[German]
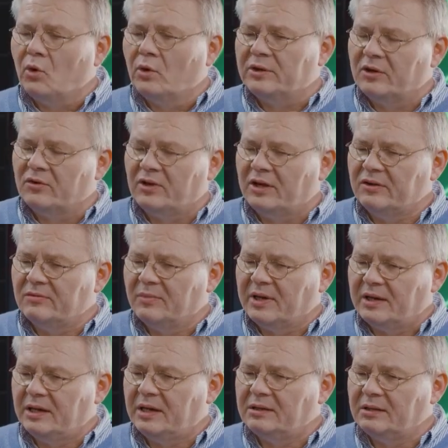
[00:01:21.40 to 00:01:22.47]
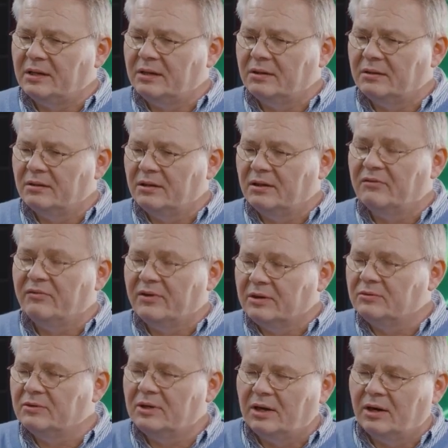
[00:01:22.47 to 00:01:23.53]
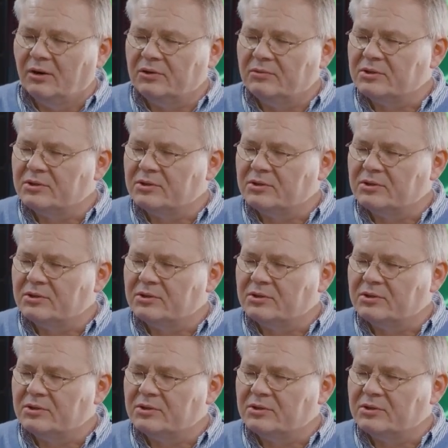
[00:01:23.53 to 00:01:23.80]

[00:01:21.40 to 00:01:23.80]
Und das heißt, man kann dann eventuell auch